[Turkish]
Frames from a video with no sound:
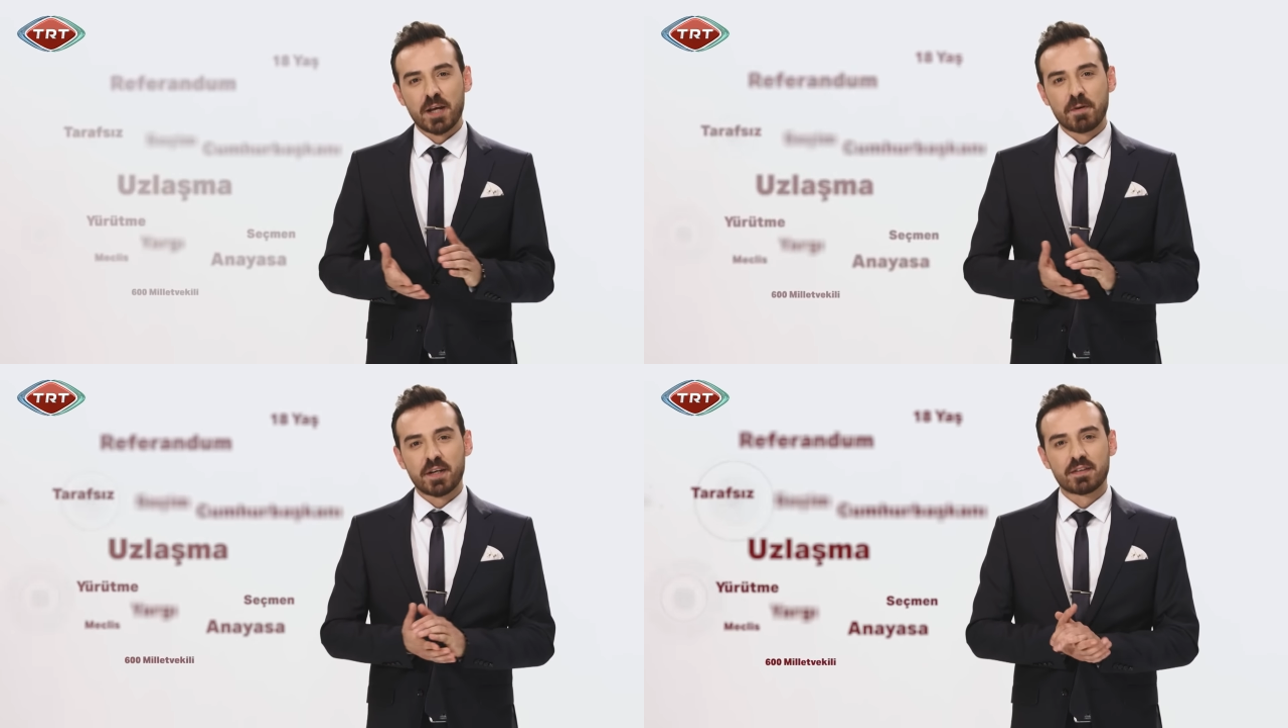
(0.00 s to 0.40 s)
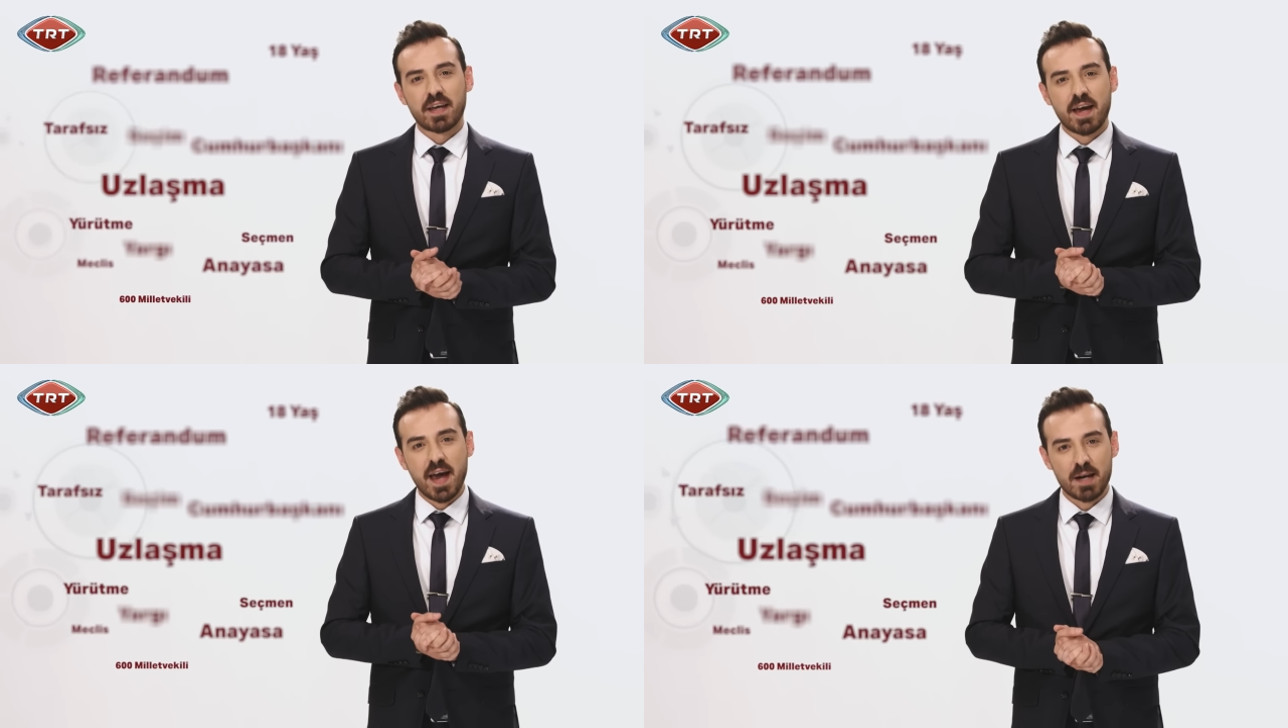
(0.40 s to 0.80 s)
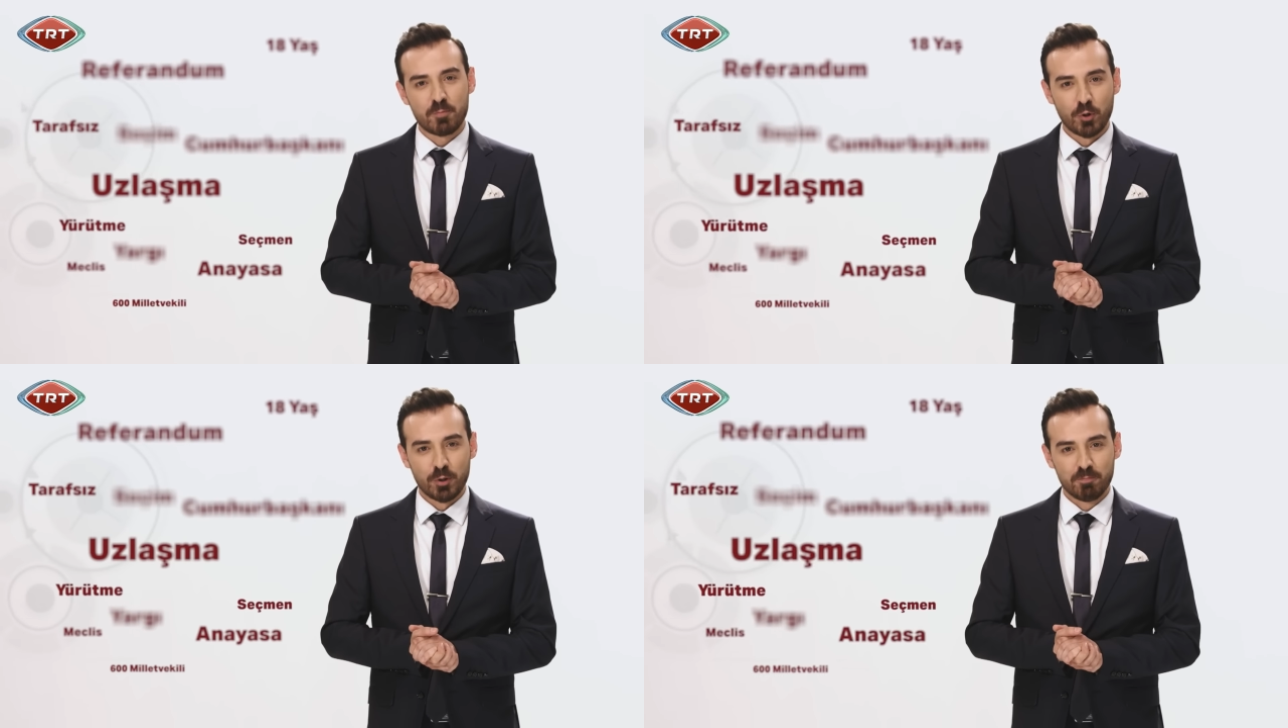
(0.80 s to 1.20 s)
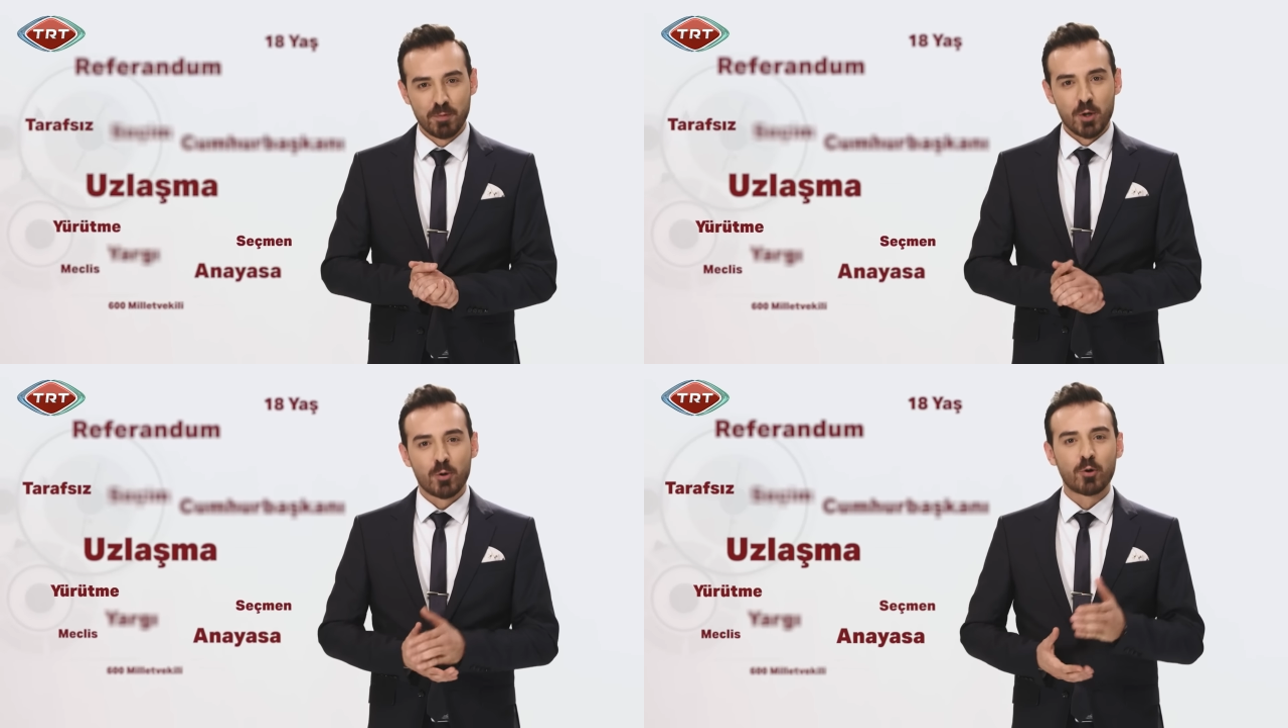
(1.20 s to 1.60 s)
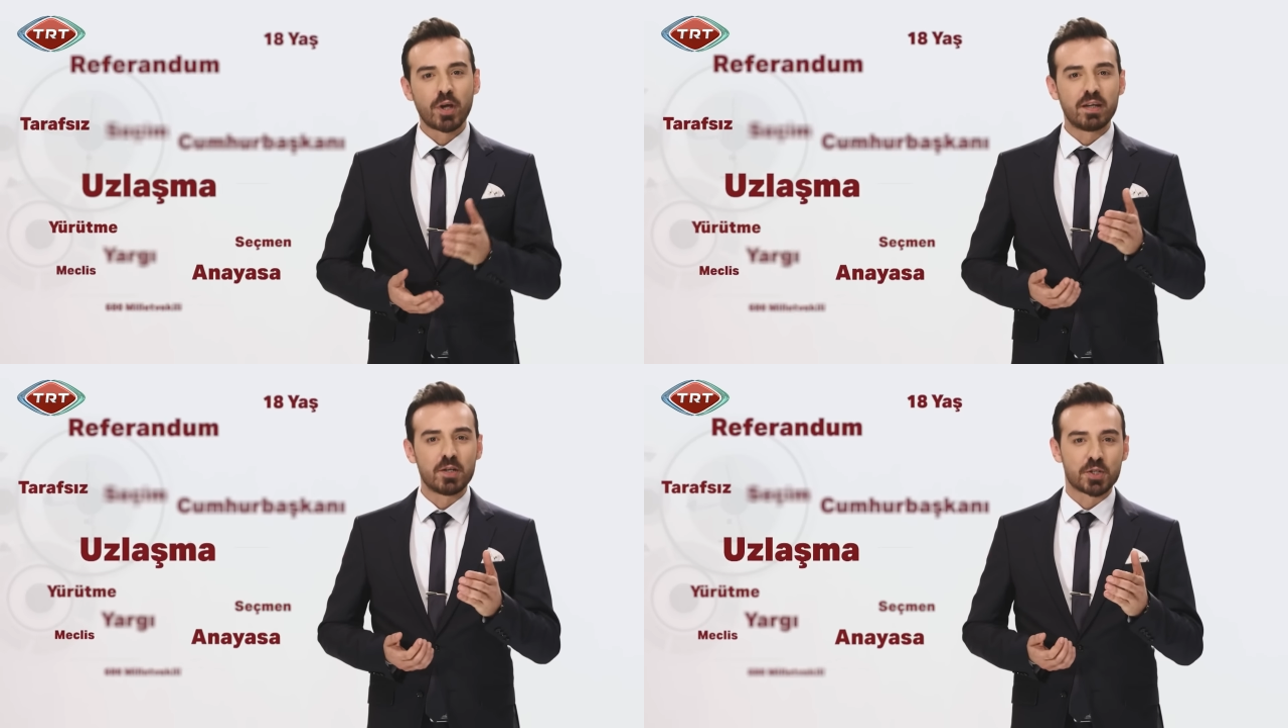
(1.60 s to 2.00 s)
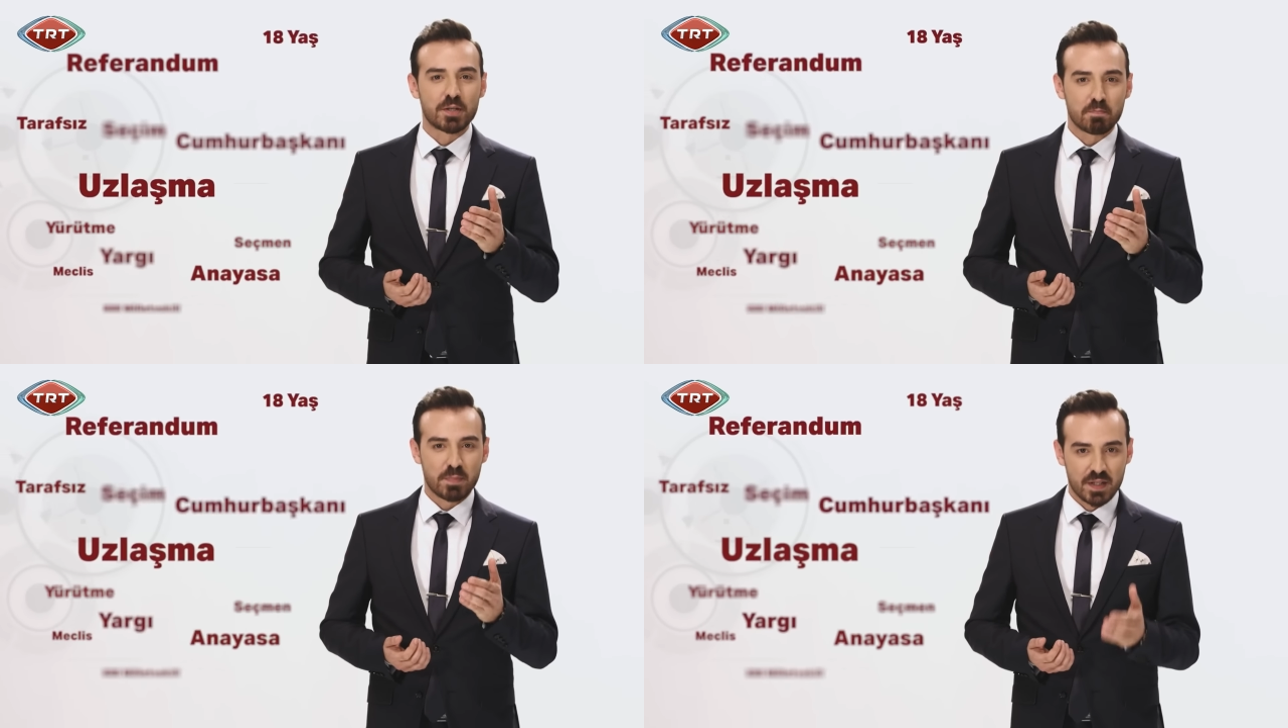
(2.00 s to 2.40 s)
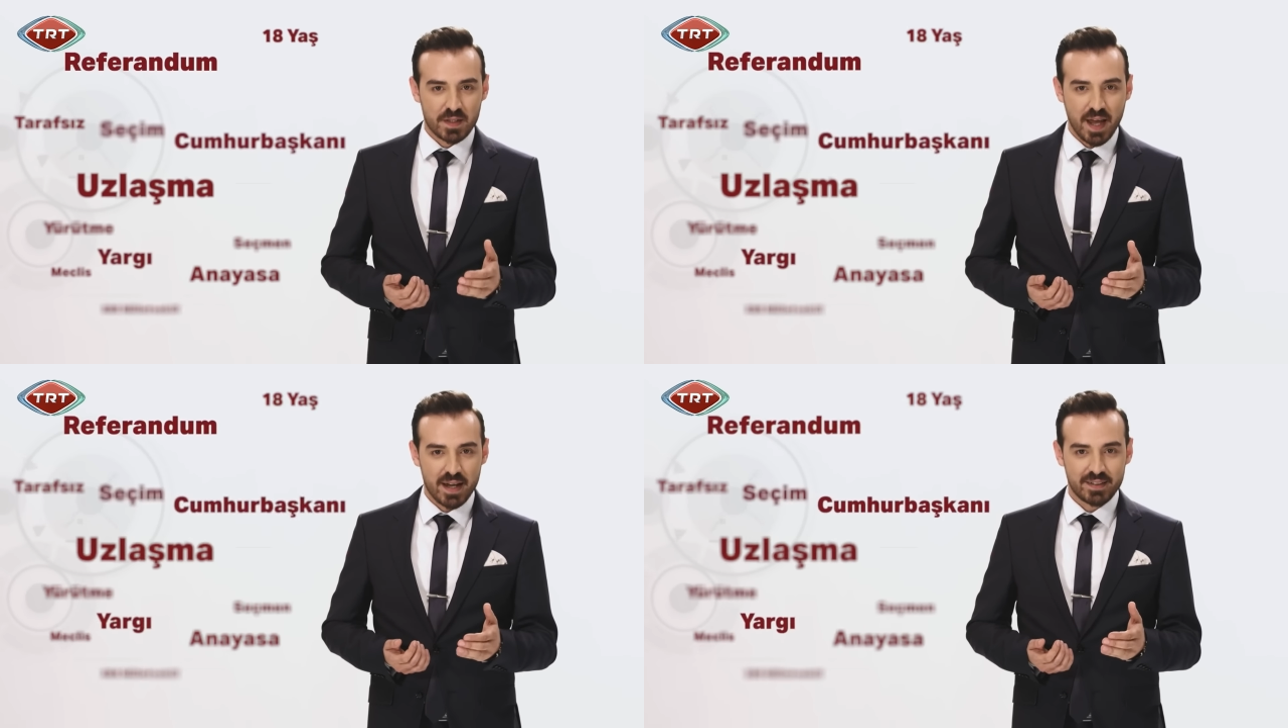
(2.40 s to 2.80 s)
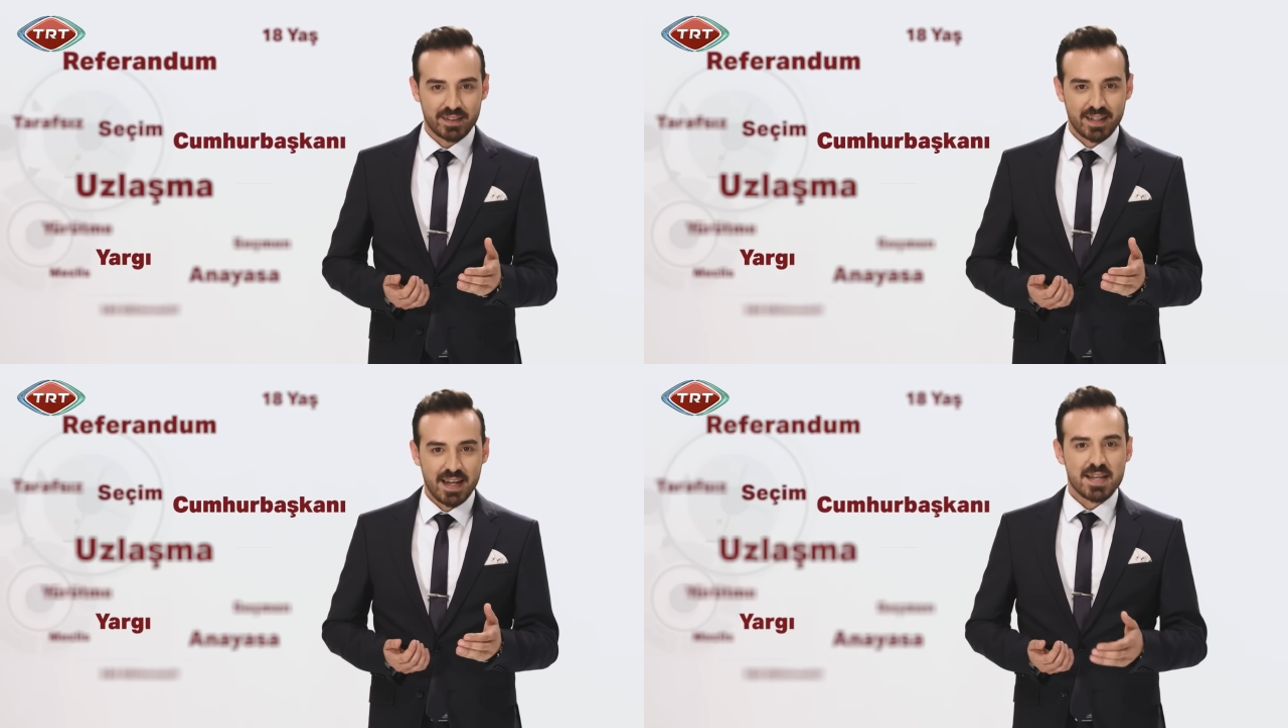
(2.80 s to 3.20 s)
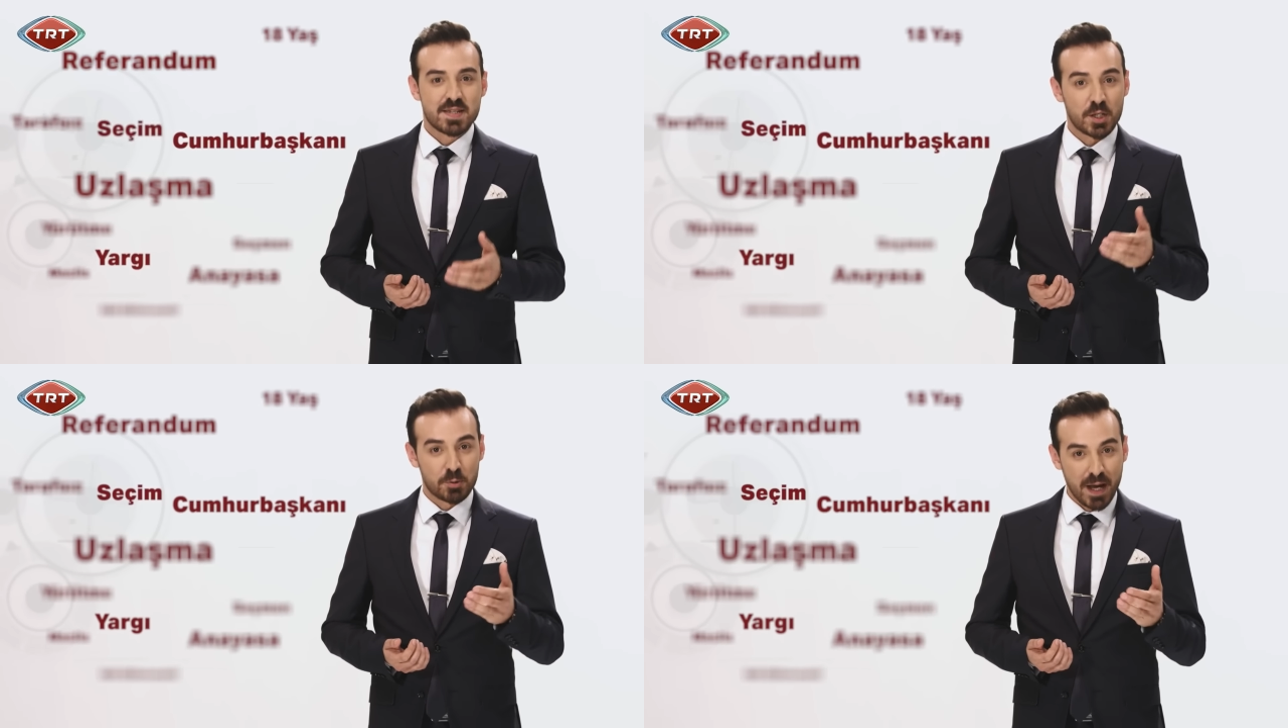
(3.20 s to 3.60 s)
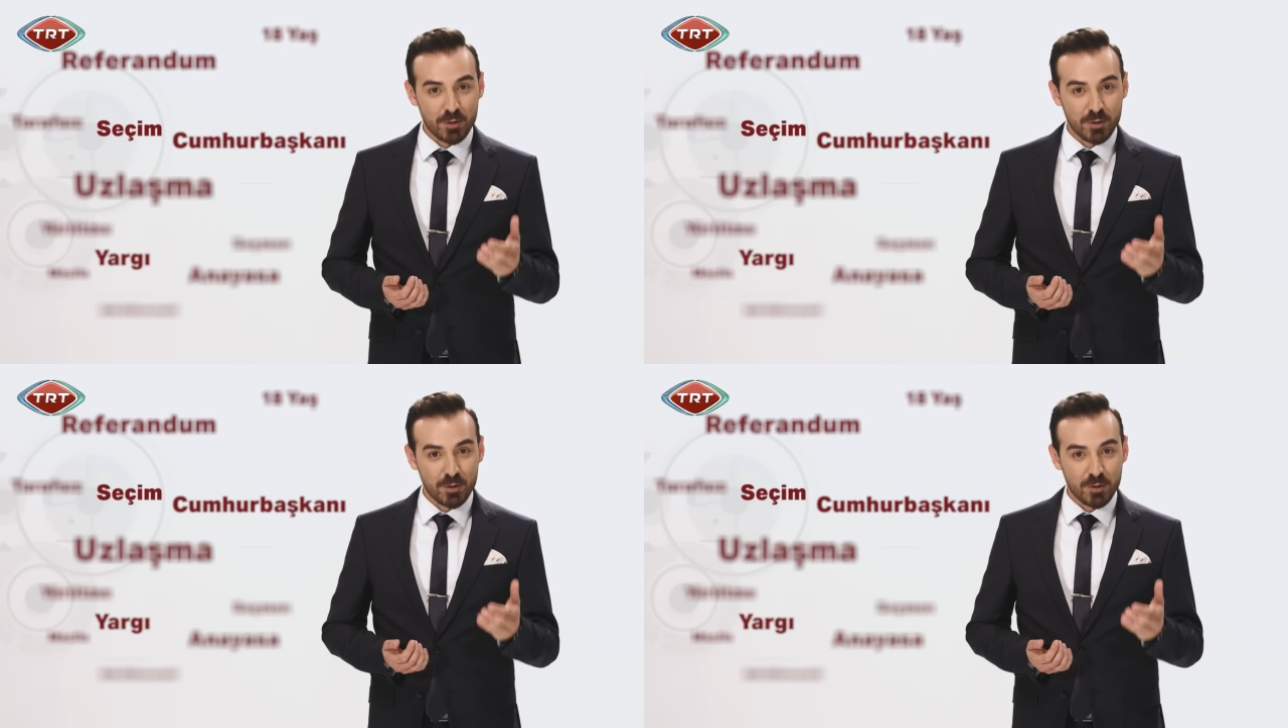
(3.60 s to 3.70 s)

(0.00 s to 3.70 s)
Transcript: rehberinde her bölüm konuya ilişkin bilgiler, seçmen